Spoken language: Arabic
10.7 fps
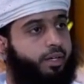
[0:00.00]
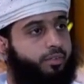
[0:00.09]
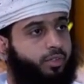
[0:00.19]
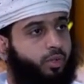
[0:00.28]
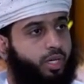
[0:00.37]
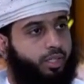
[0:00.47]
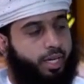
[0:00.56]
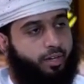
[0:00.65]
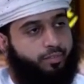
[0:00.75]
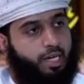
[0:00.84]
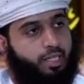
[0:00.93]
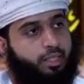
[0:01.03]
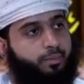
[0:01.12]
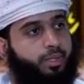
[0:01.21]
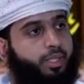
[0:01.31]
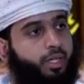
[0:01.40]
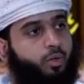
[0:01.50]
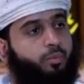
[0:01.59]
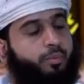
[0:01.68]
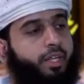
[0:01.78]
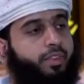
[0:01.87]
سواء كان في العهد المكي أو
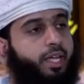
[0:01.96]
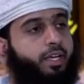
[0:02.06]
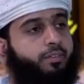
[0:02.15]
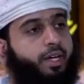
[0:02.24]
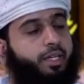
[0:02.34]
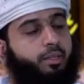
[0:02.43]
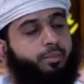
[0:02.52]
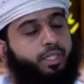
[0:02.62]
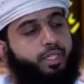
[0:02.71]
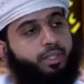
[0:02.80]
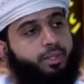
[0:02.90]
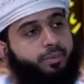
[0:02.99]
بعد ذلك في العهد المدني